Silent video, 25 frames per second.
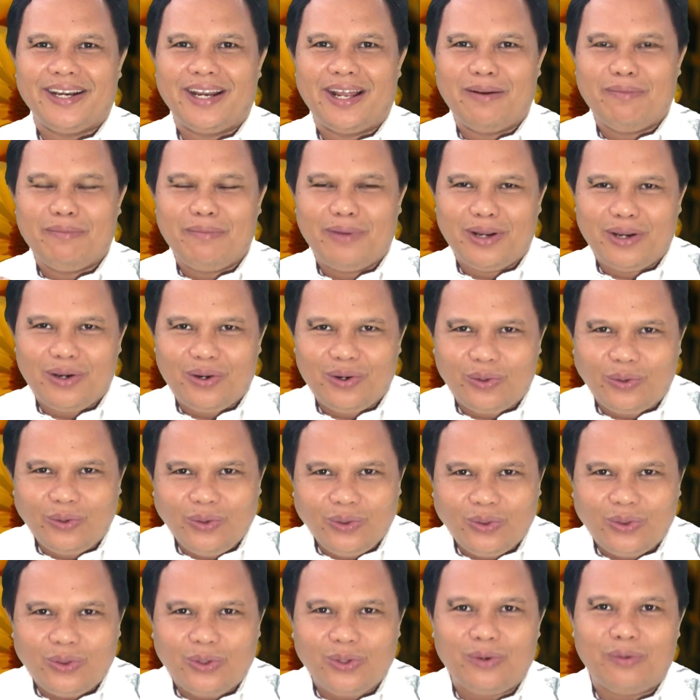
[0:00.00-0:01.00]
dan
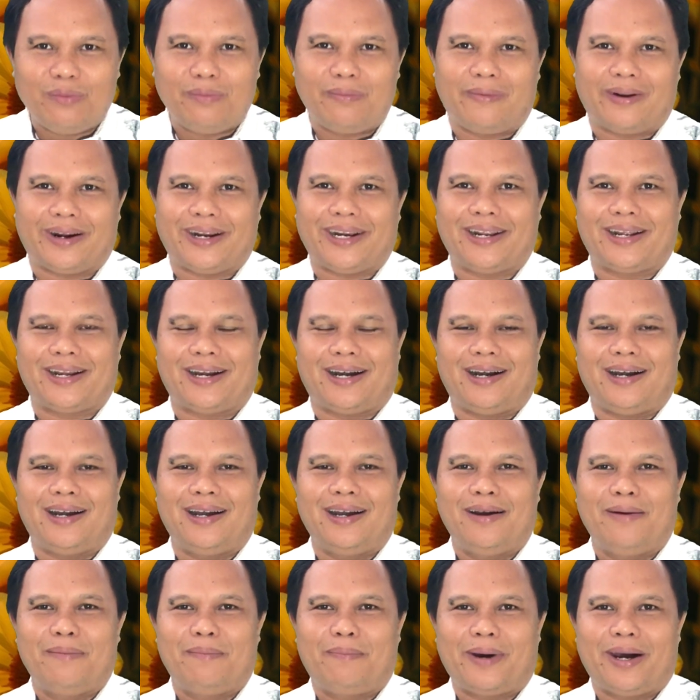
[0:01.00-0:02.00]
menuntun
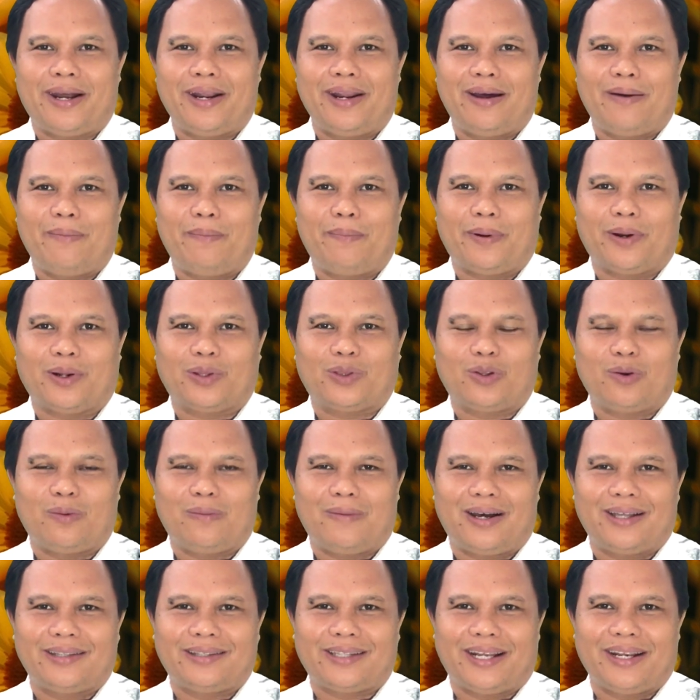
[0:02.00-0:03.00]
mereka pada
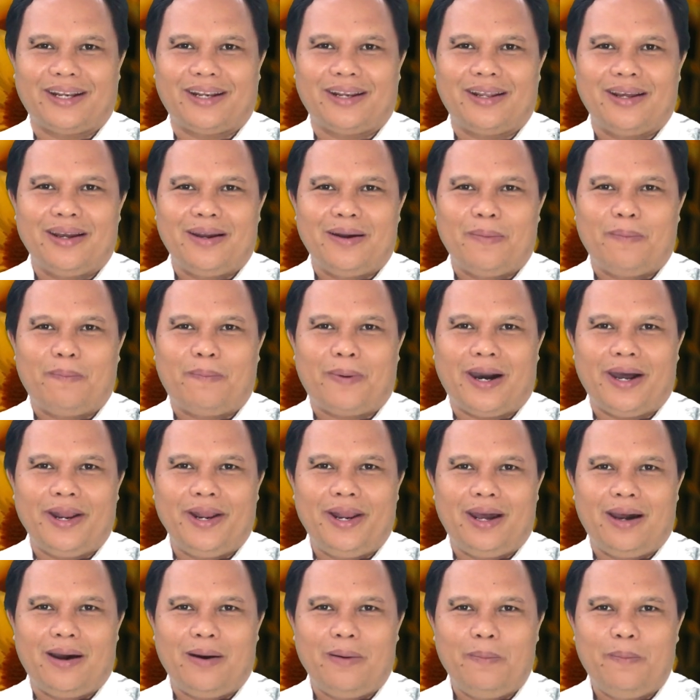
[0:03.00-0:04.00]
pertobatan,
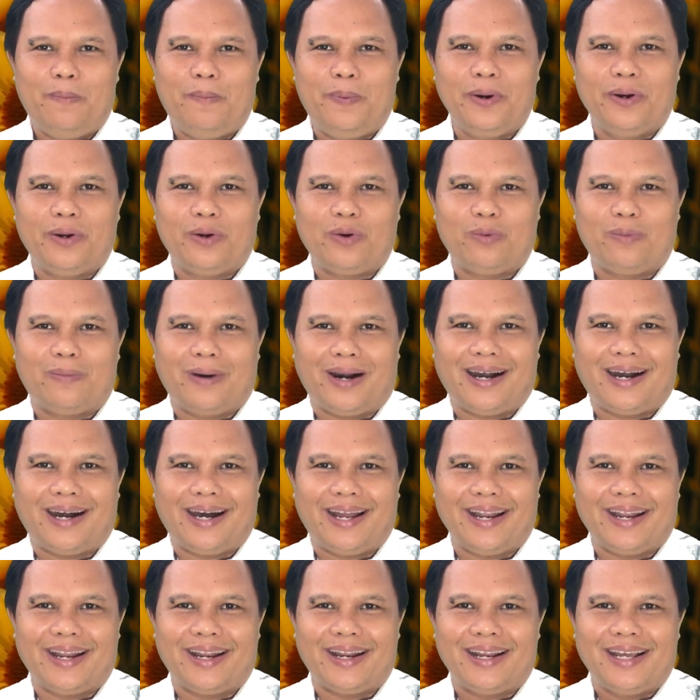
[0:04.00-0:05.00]
pada
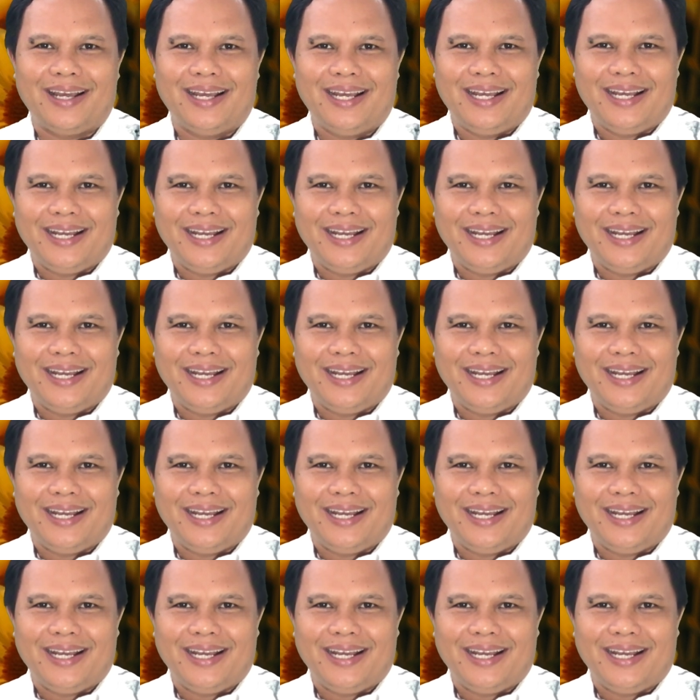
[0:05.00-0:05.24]
perubahan.